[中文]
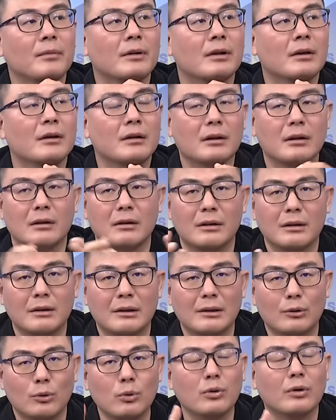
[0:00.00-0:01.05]
那。
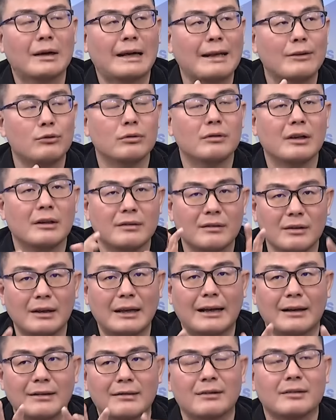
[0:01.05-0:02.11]
如果蓝军在这
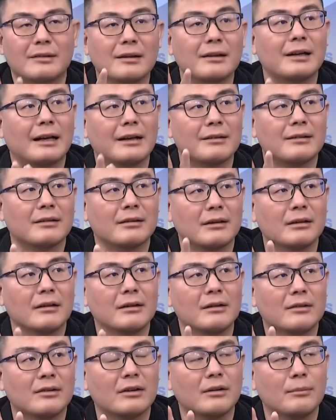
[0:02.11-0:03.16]
两这两
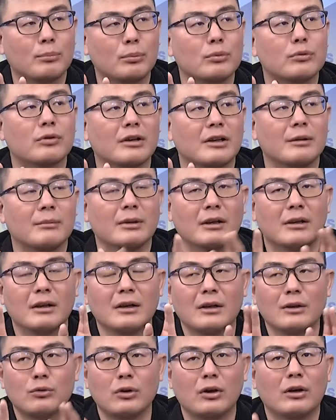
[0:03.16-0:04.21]
个这个补选里面
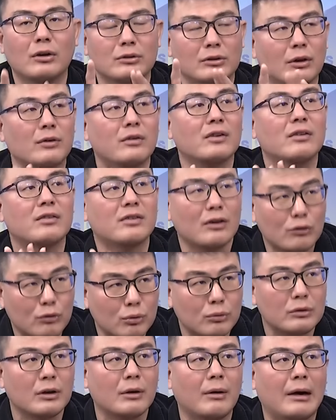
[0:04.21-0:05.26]
最后都是胜
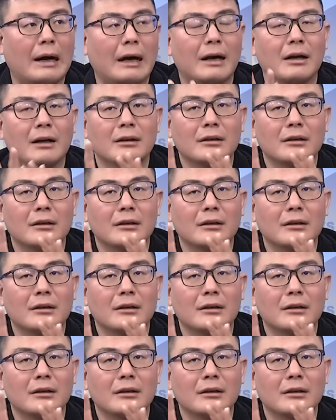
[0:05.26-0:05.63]
出的话，